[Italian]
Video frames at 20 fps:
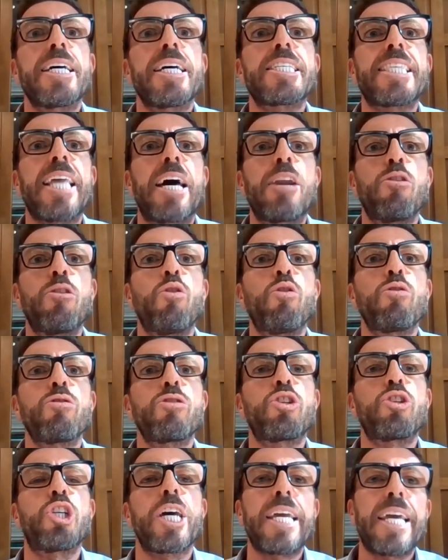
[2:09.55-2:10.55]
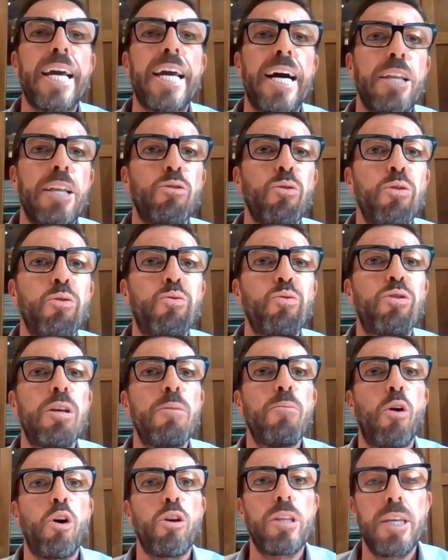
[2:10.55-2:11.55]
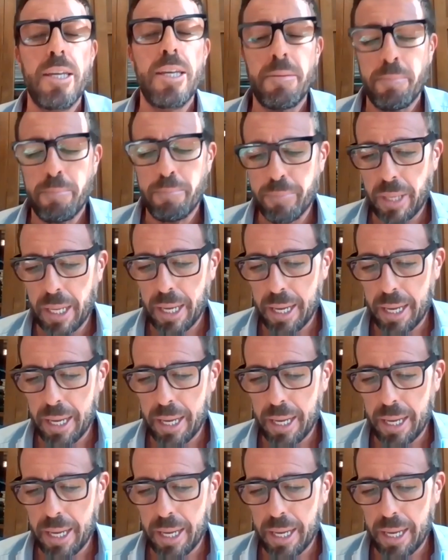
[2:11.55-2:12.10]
stanno cercando in tutti i modi